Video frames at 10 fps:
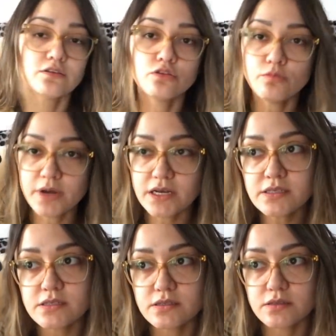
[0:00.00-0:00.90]

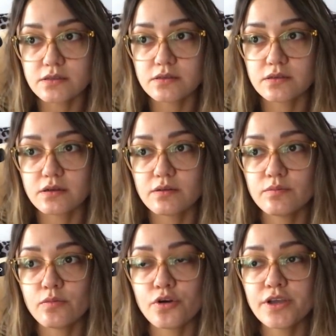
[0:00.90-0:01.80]
Nomás
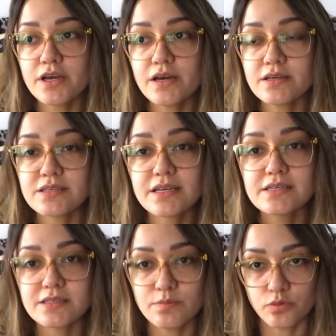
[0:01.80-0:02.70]
voy a hacer
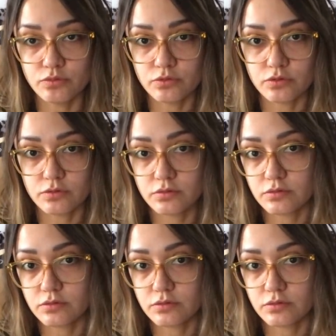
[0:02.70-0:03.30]
este punto.